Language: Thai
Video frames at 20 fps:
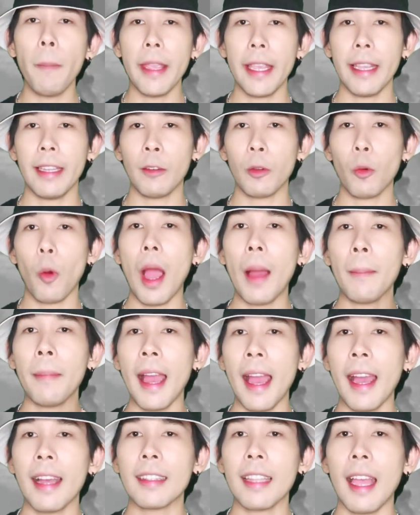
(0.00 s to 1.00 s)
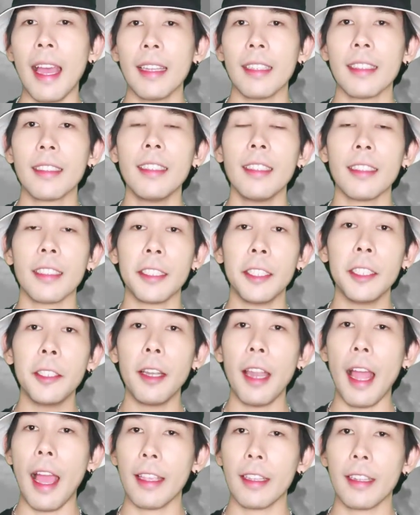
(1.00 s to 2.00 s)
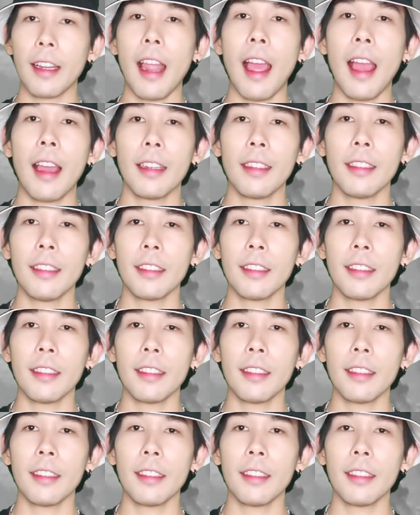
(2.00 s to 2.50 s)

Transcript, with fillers: พบเห็นความอาถรรพ์เกิดขึ้นหลายครั้ง